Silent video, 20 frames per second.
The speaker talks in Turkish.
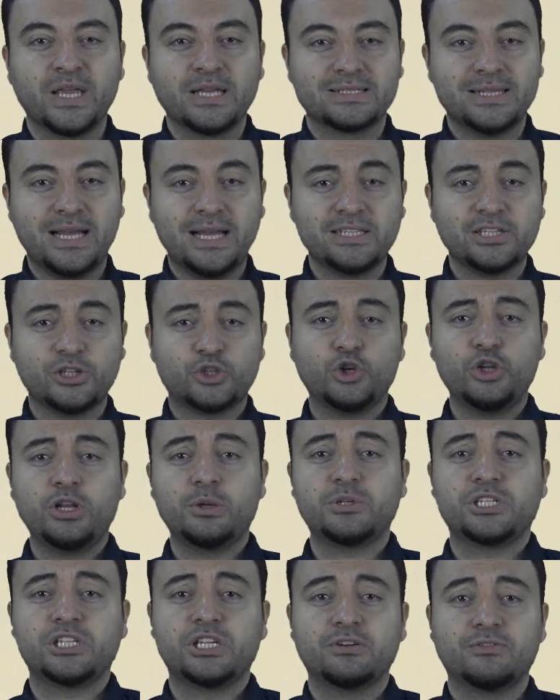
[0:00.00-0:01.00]
Sadece şöyle
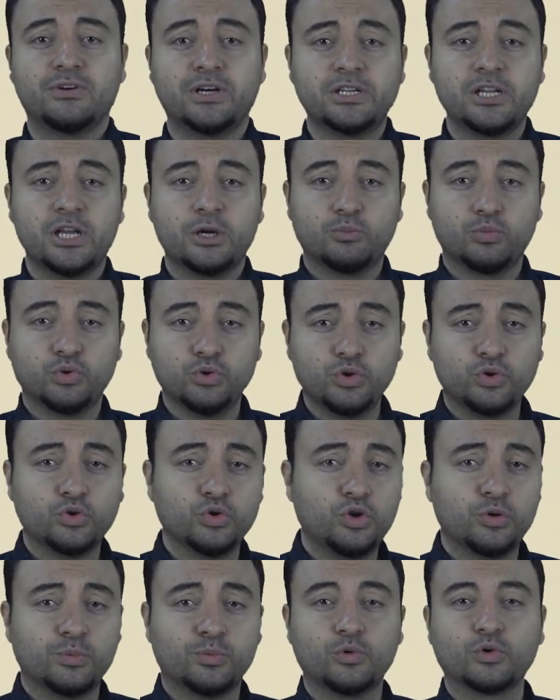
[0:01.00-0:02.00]
bir şey var. Bunu
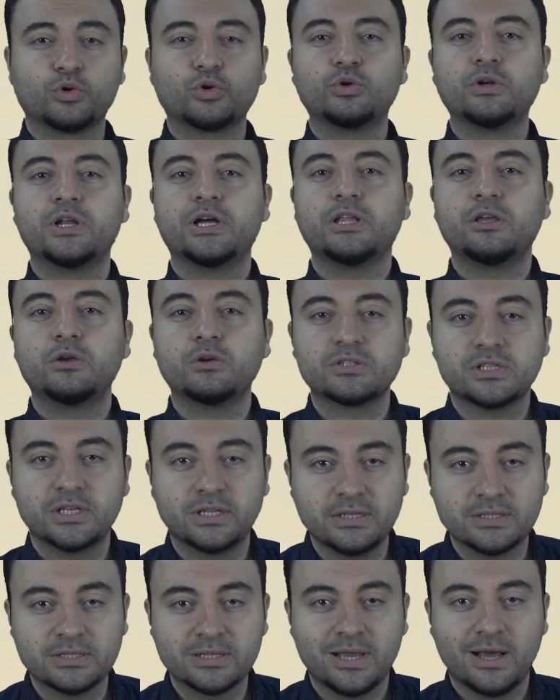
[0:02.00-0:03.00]
duyup
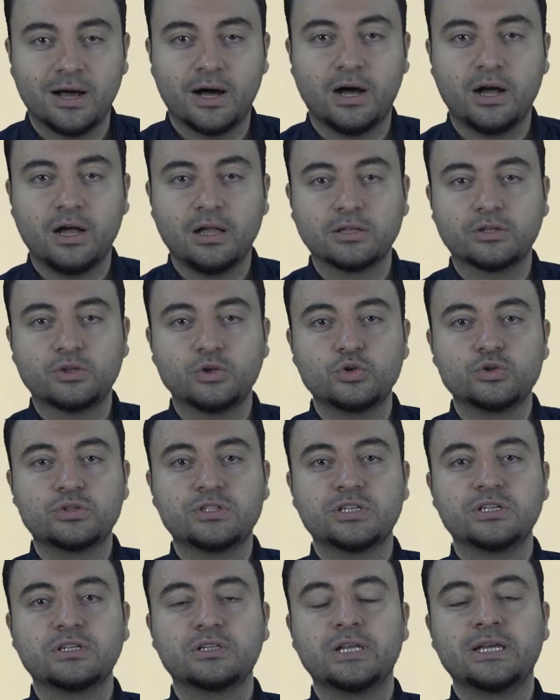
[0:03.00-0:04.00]
gururlanıyorsanız 600
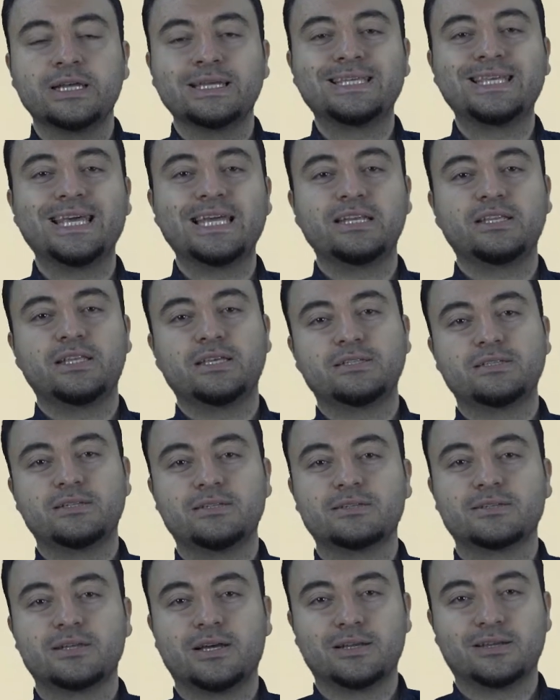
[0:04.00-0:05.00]
yıl
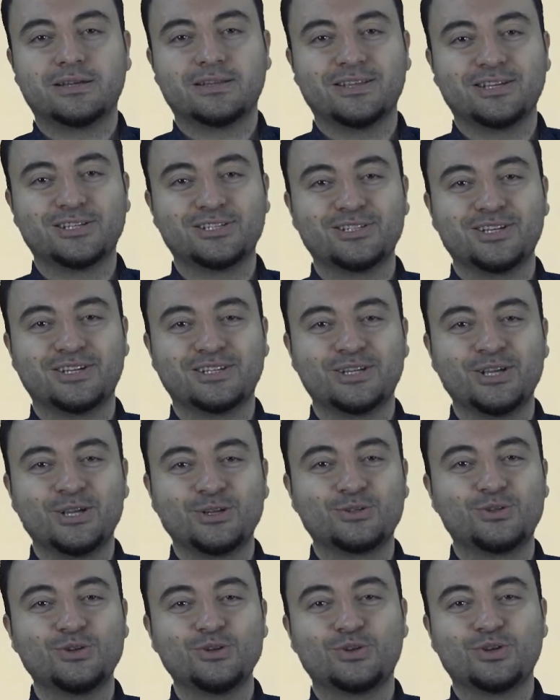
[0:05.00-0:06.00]
geridesiniz arkadaşlar.
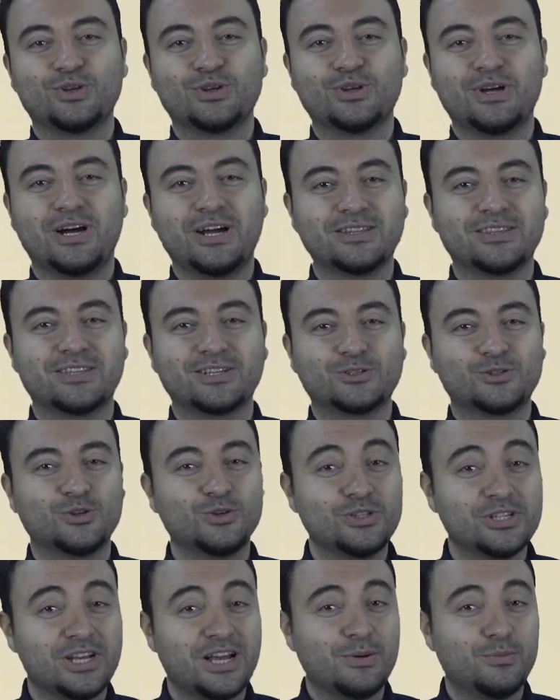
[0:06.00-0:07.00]
Çünkü artık
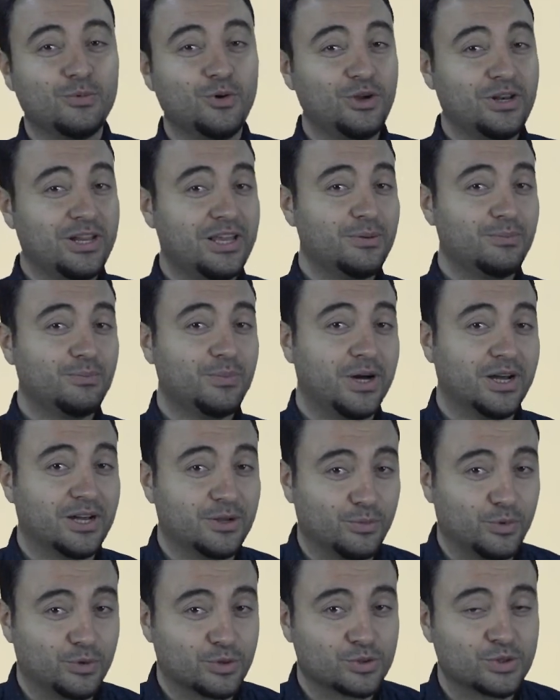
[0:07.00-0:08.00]
çocuğa böyle
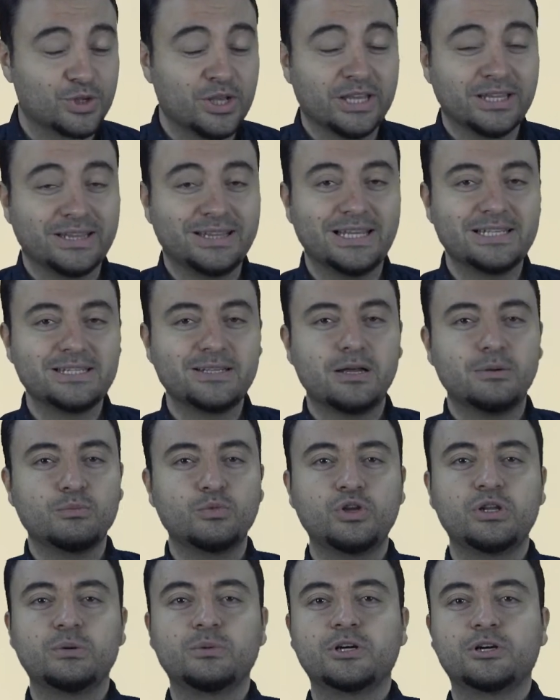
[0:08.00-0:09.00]
bakmıyoruz. Ne zaman
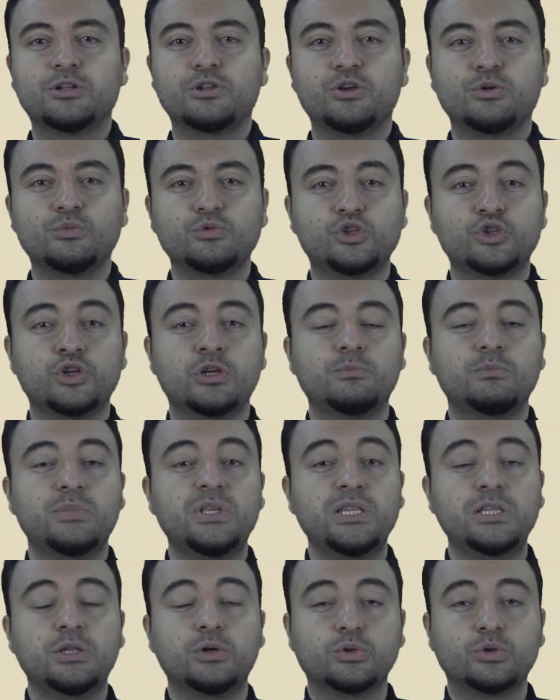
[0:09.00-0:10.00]
böyle bakılıyormuş?
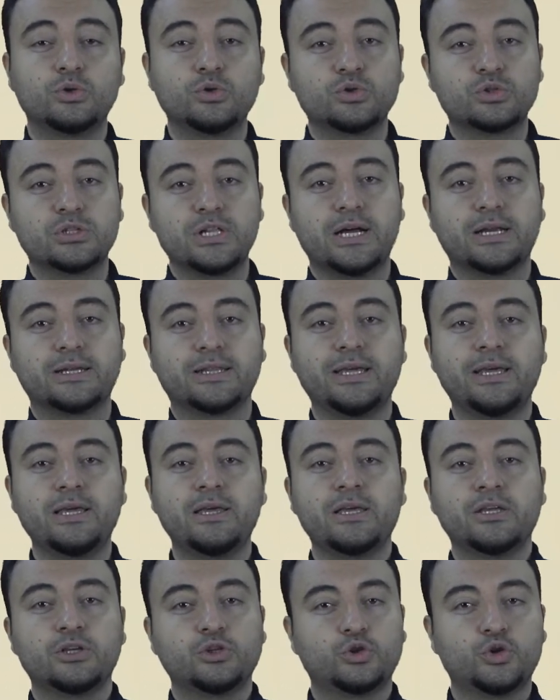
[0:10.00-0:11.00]
1400'lerde
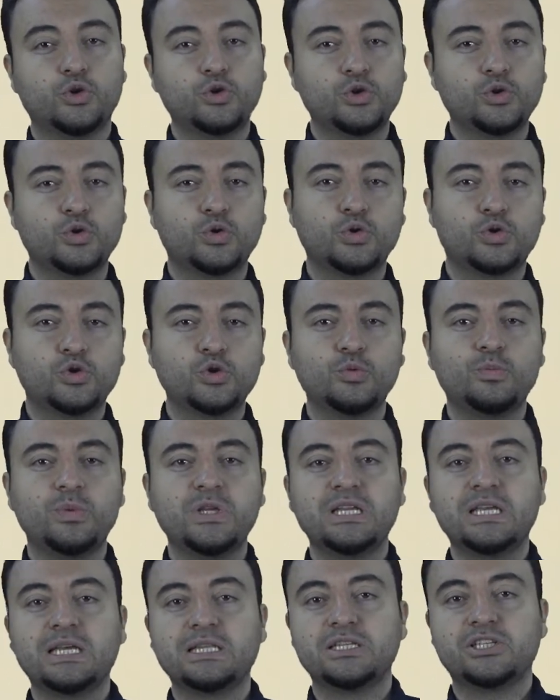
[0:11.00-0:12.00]
çocuk küçük
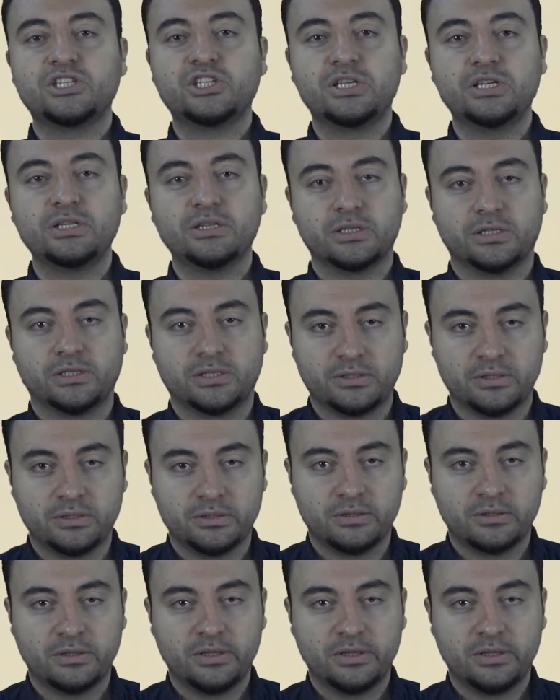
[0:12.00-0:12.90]
bir yetişkindir.